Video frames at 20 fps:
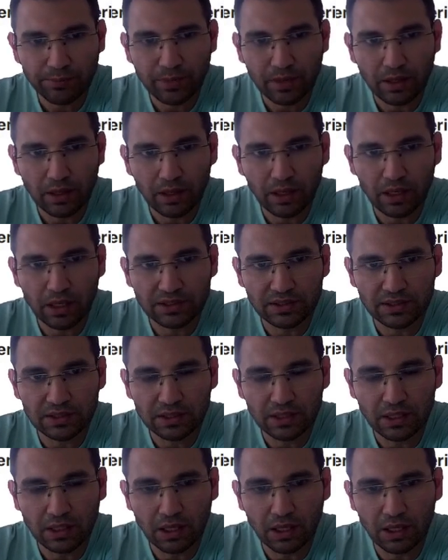artı
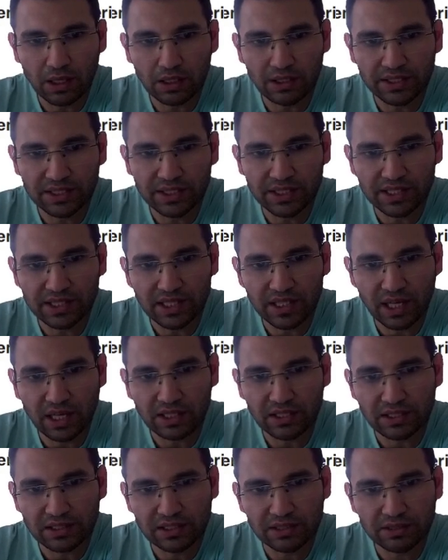6x
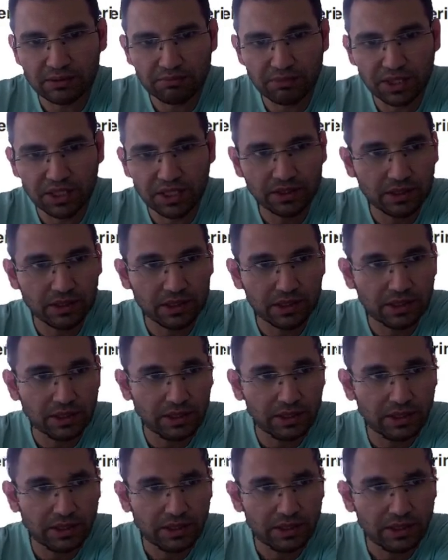artı 1.
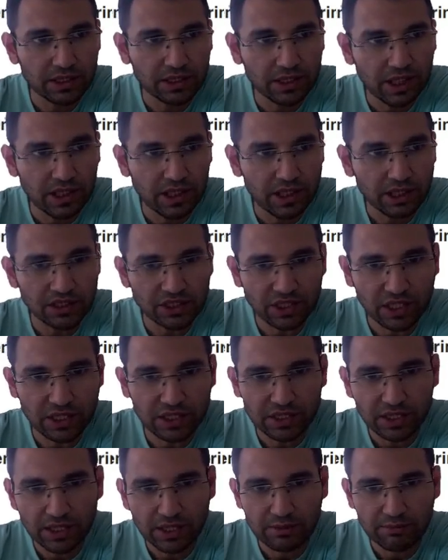Arkadaşlar
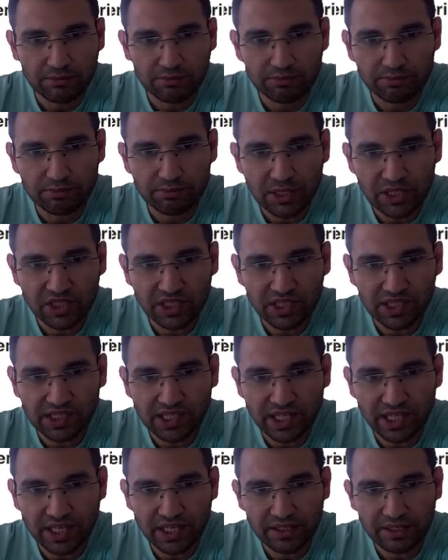5x
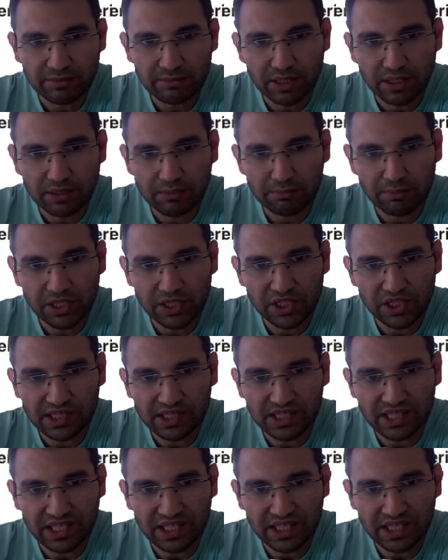kareyi bakın 5x ile
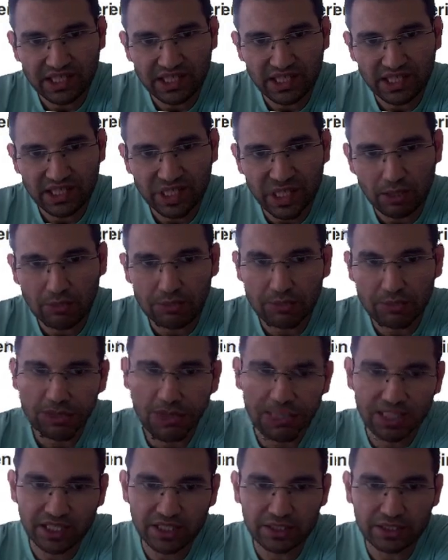x'in çarpımından
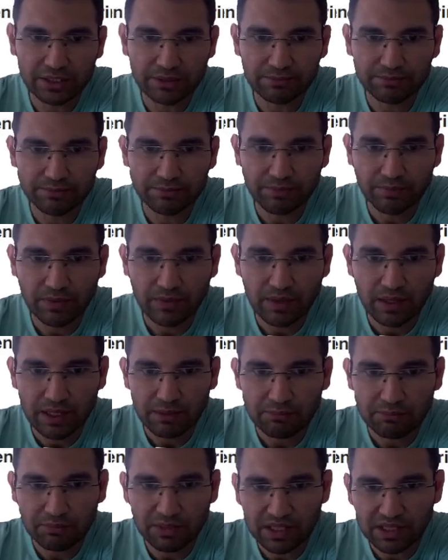gelir.
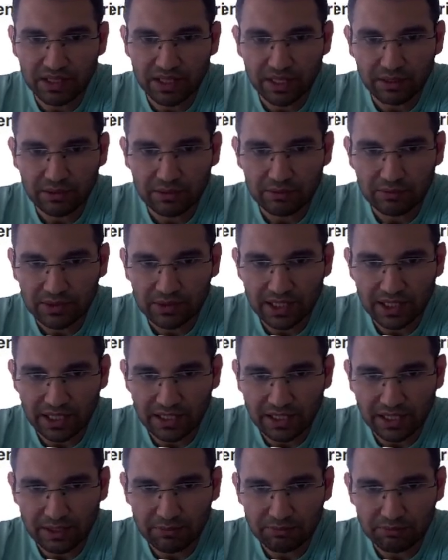Bir de
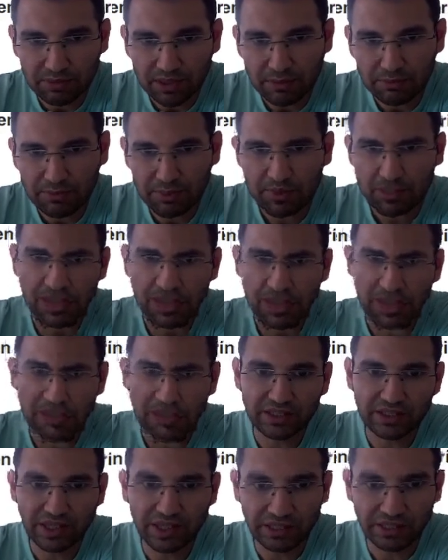zaten bire bir
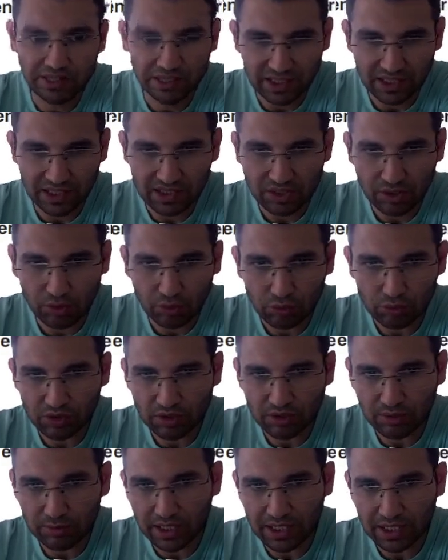şeklinde yazacak olursam
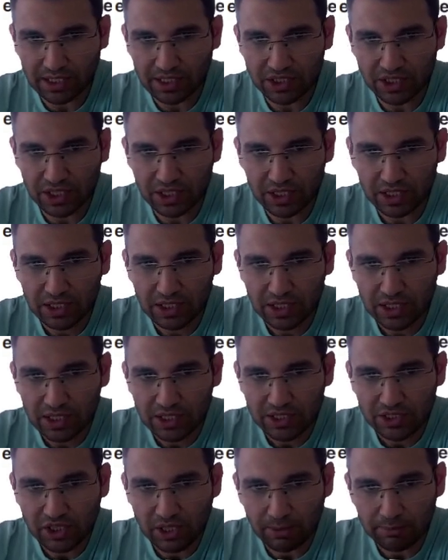arkadaşlar
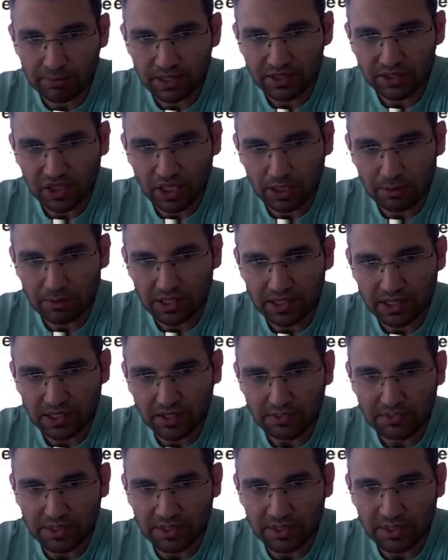çapraz çarparsam
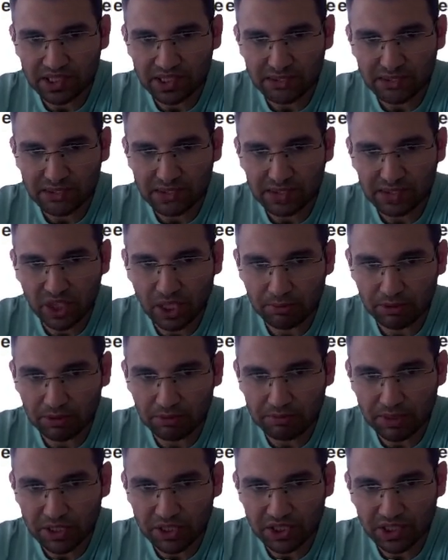5x ile 1'i çarptım
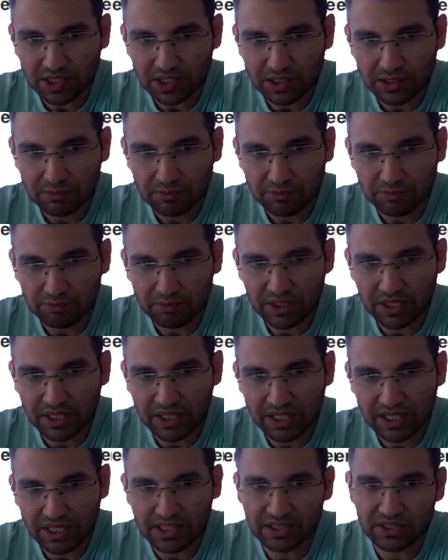5x 1 ile
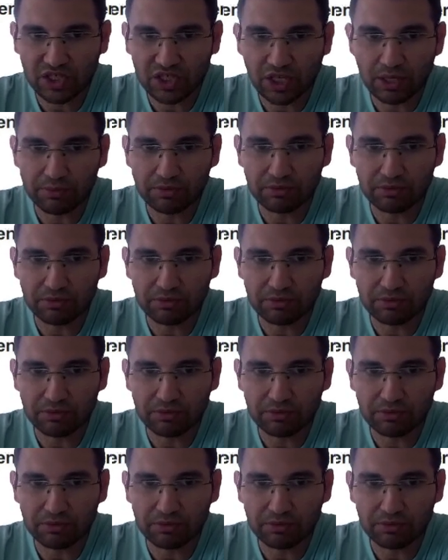x'i çarptım